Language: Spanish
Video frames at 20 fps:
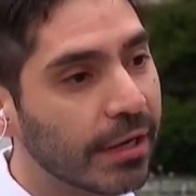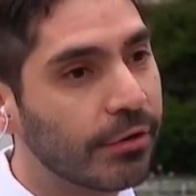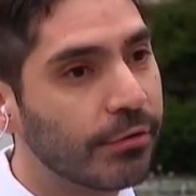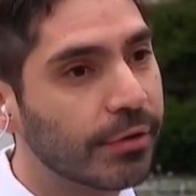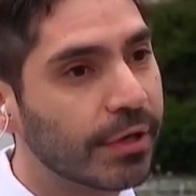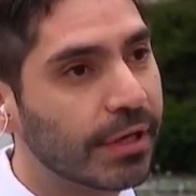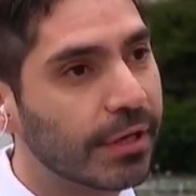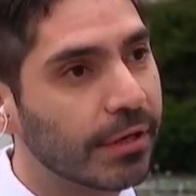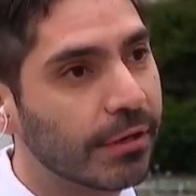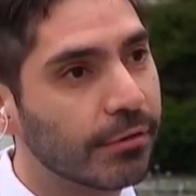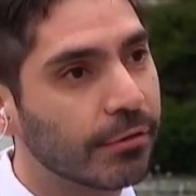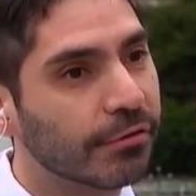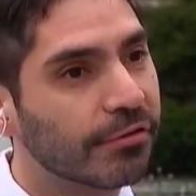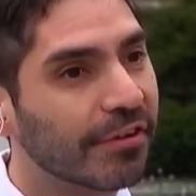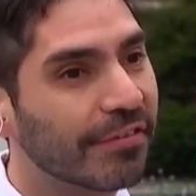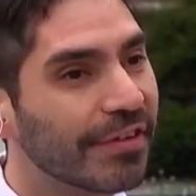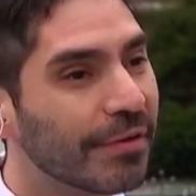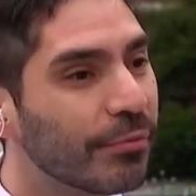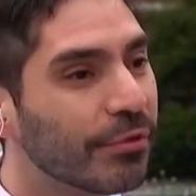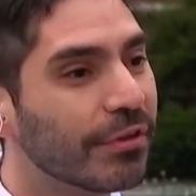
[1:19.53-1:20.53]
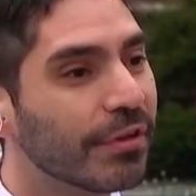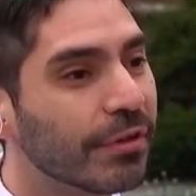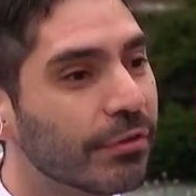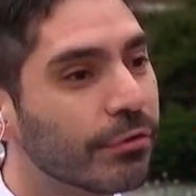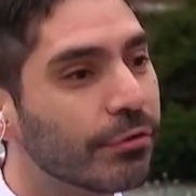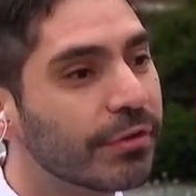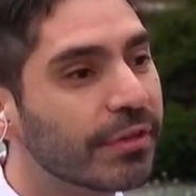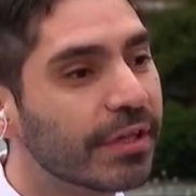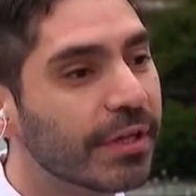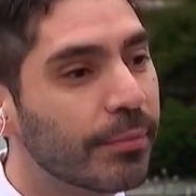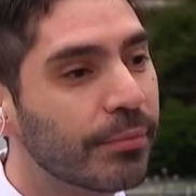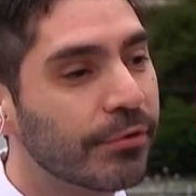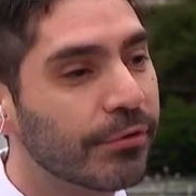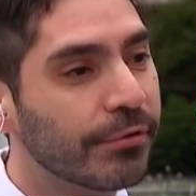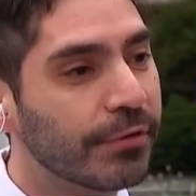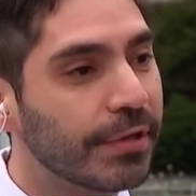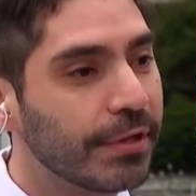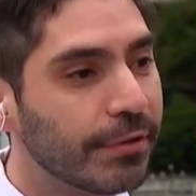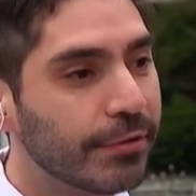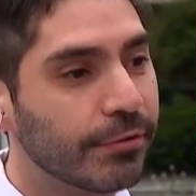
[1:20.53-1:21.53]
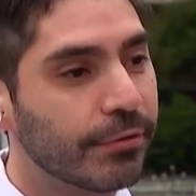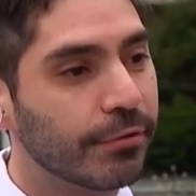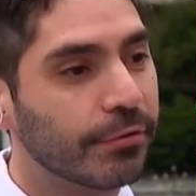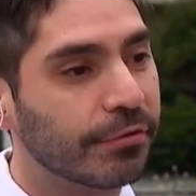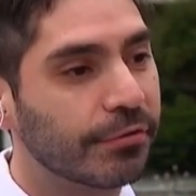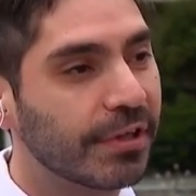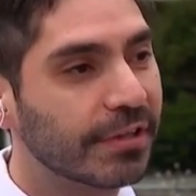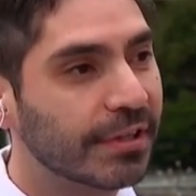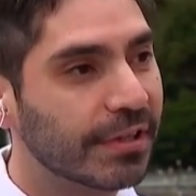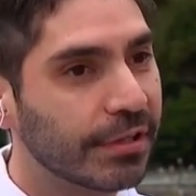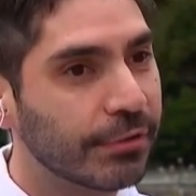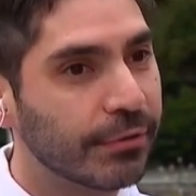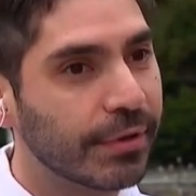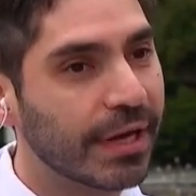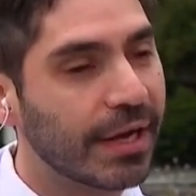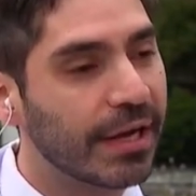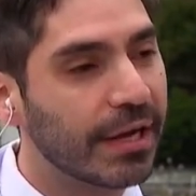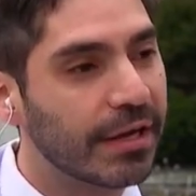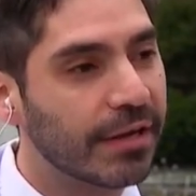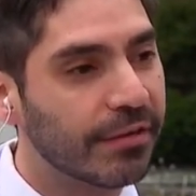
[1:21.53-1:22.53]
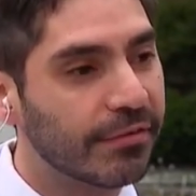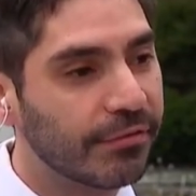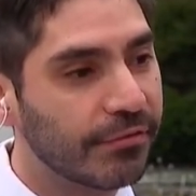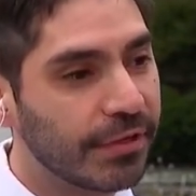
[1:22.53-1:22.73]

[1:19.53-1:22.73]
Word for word: algo que no sabemos de dónde ha provenido o si ha tenido una cadena de